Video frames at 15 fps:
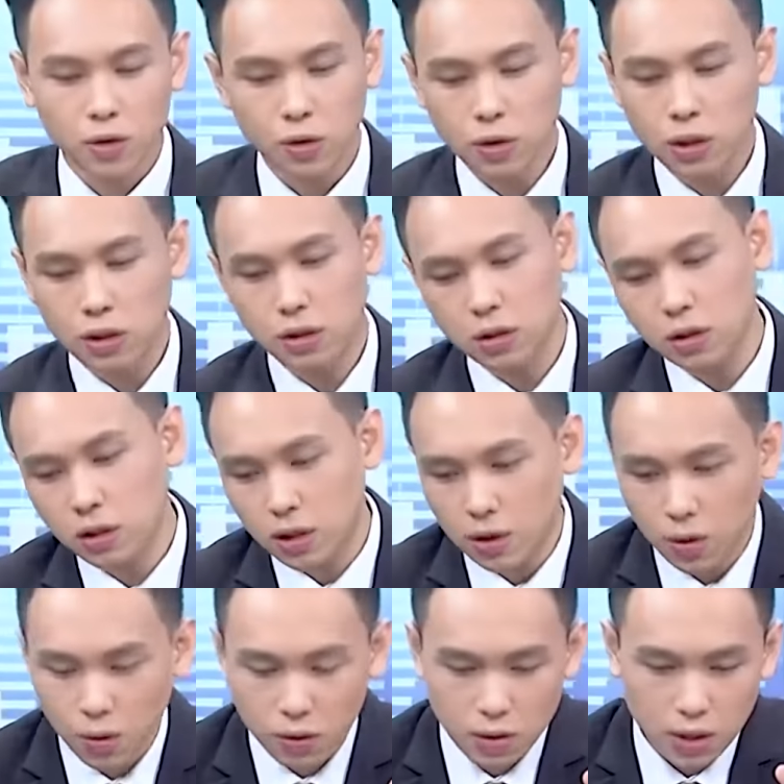所以其实
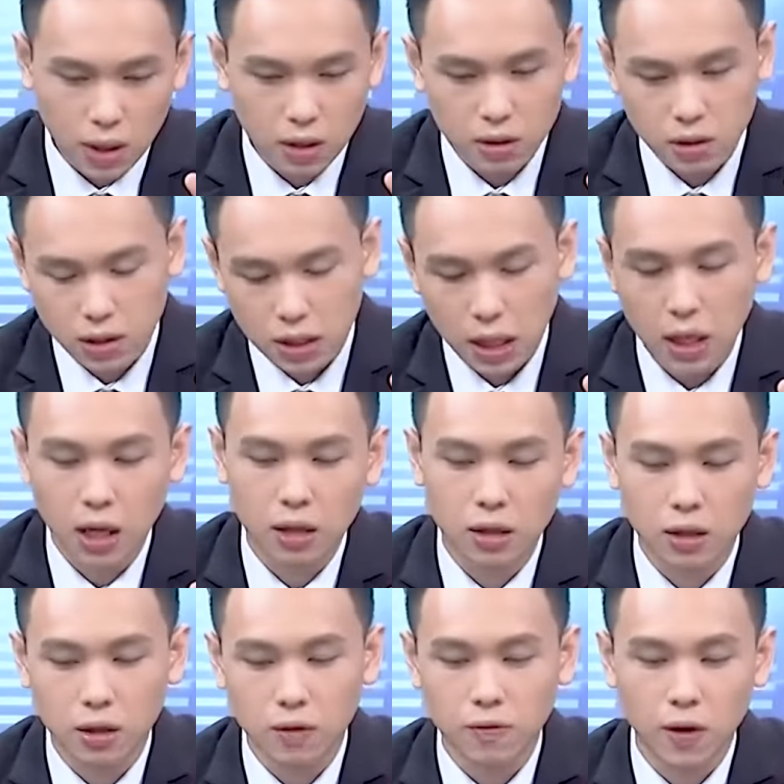经过这样下来，
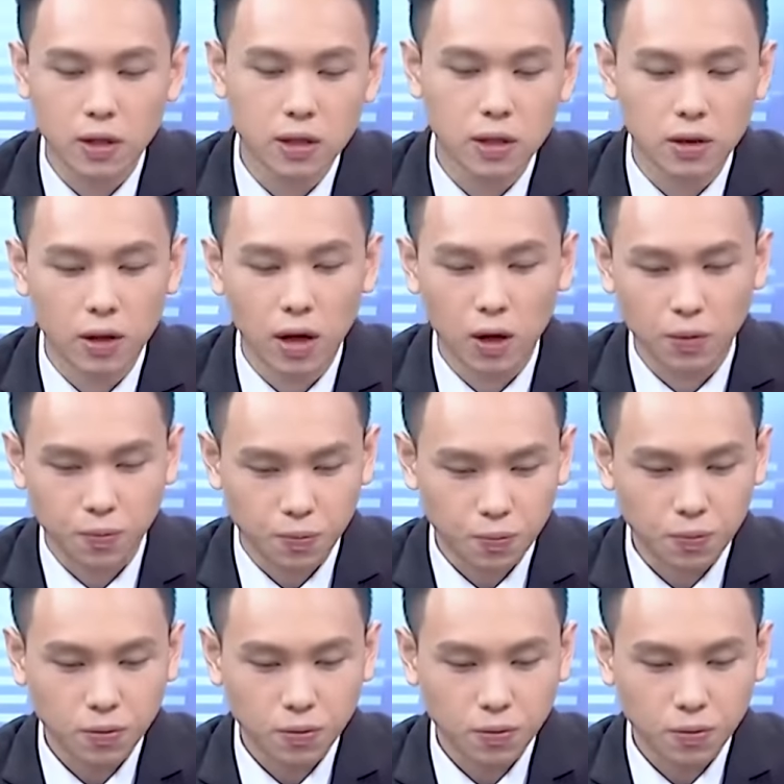你可以发现到，